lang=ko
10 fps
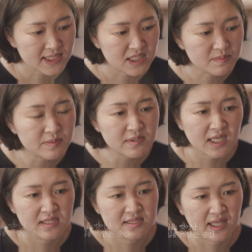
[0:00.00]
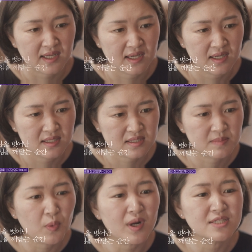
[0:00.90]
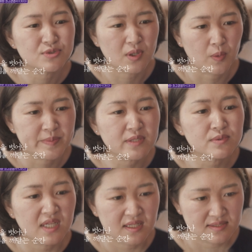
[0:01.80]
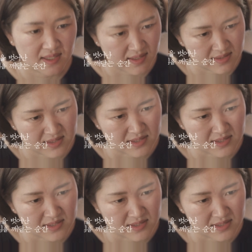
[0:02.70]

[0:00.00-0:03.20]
그 부분까지 내가 극복할 수가 없겠구나라는 생각이